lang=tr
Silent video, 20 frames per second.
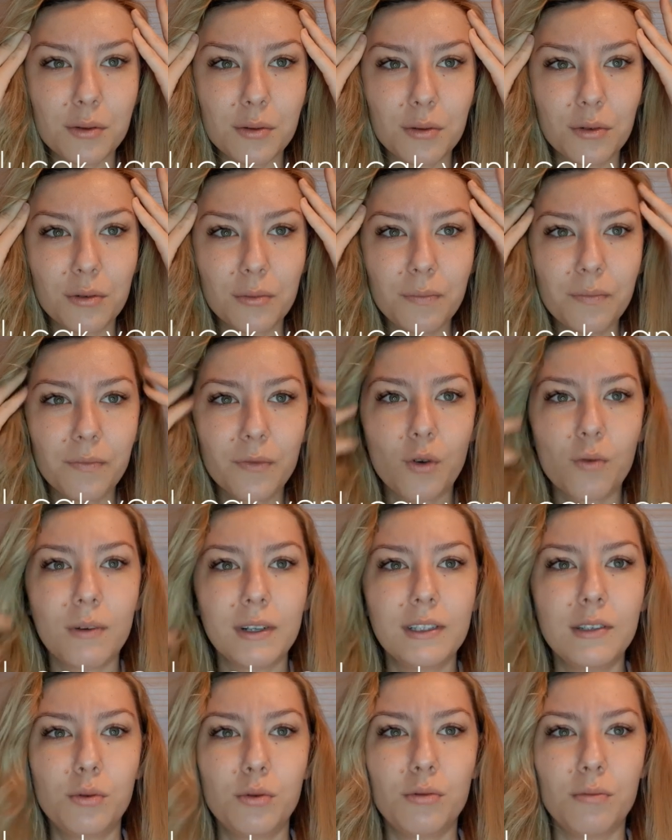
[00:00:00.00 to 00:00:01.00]
sürdüm.
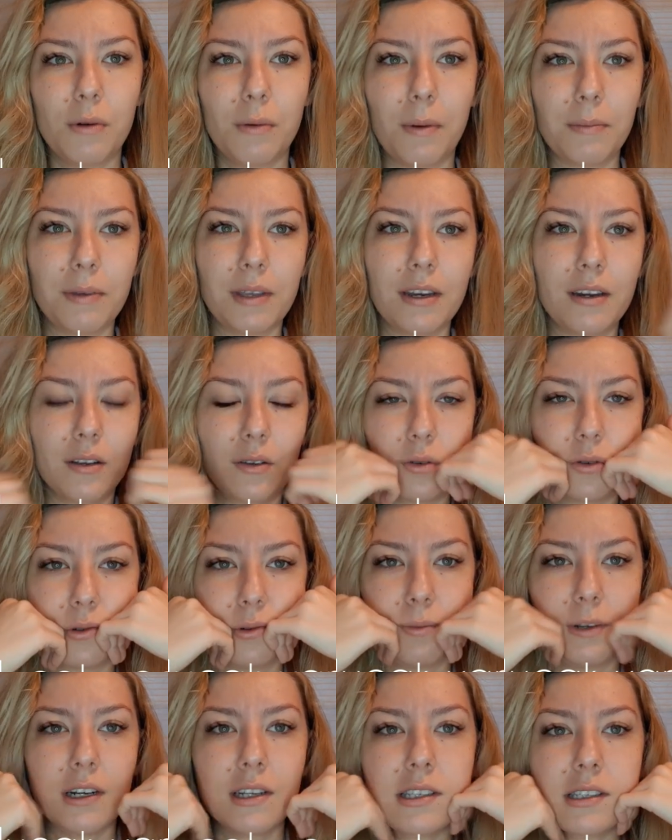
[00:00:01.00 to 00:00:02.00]
Normalde sürmemem
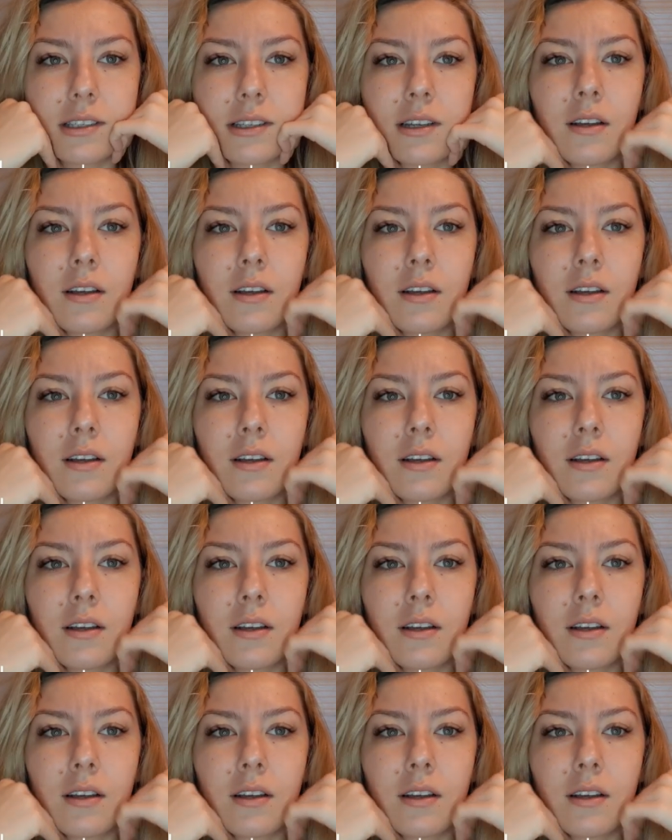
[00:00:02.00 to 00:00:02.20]
gerekiyordu biraz.